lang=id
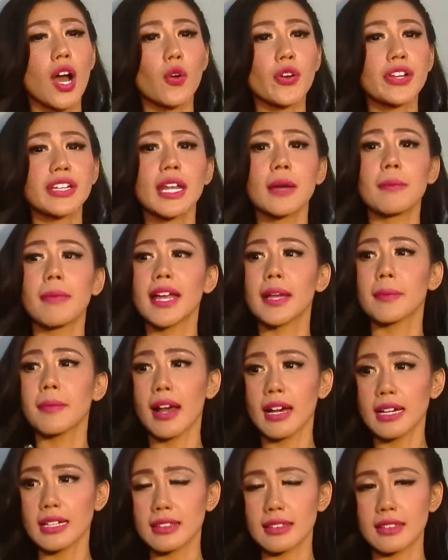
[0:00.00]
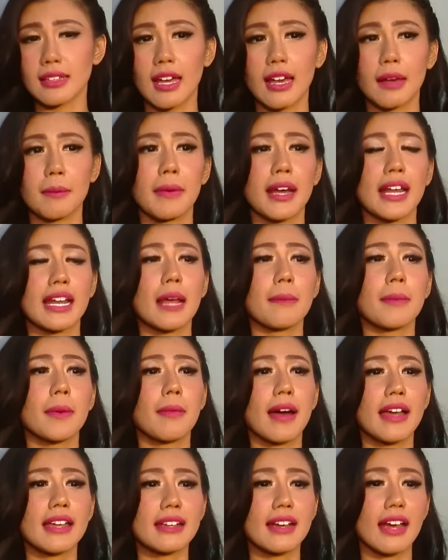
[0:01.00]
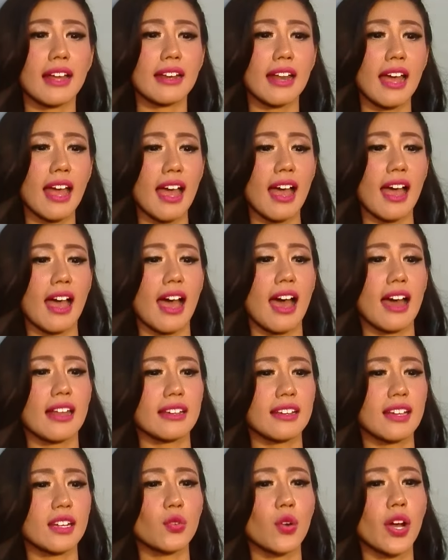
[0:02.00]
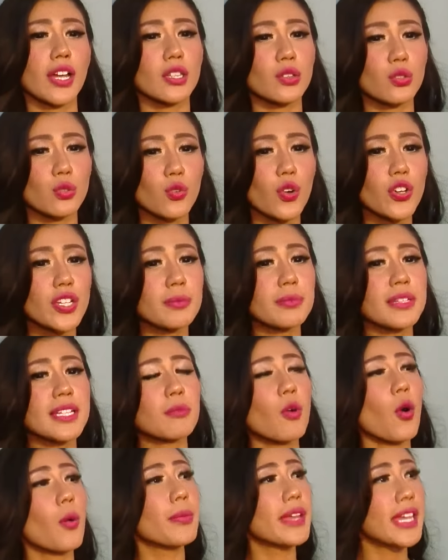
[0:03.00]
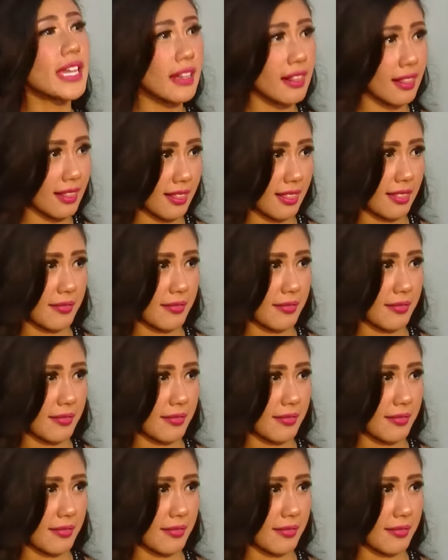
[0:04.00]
akuin dia baik banget. Kenapa baik? Karena hari kedua itu gue dibeli mobil.